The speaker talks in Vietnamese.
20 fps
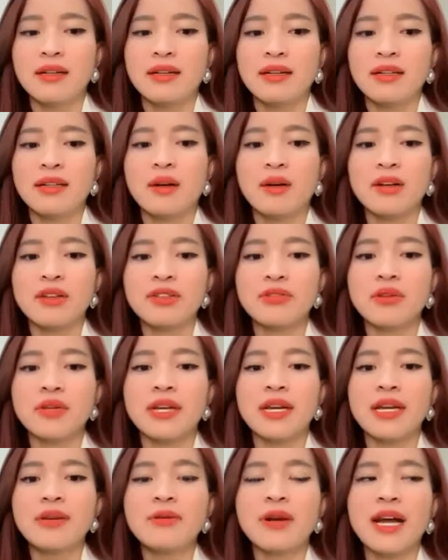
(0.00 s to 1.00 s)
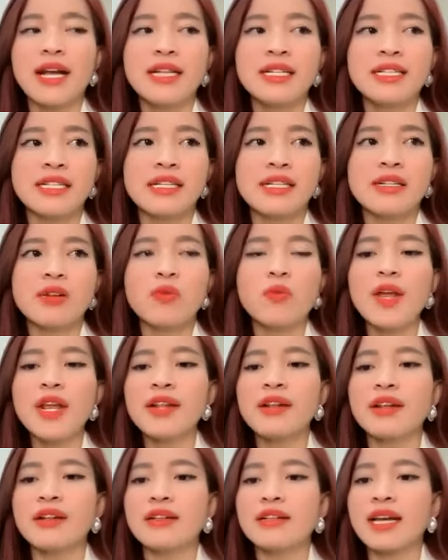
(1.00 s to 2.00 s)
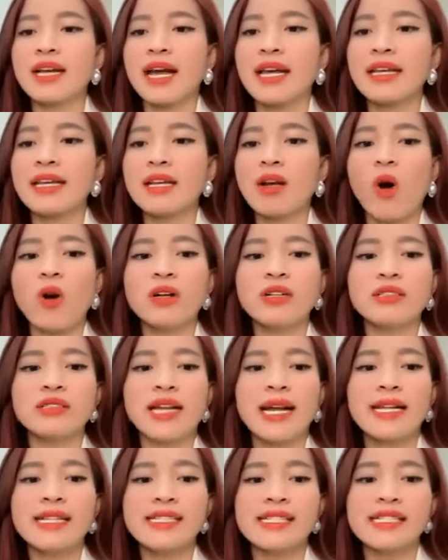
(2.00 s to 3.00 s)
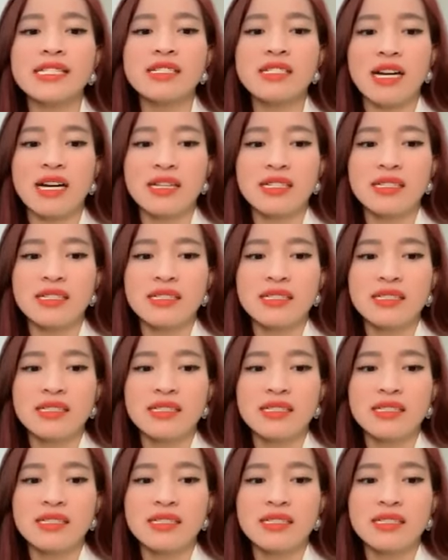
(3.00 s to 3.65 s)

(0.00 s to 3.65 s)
Do cái suy nghĩ của các anh chị nó quyết định cái con người các anh chị chưa ạ?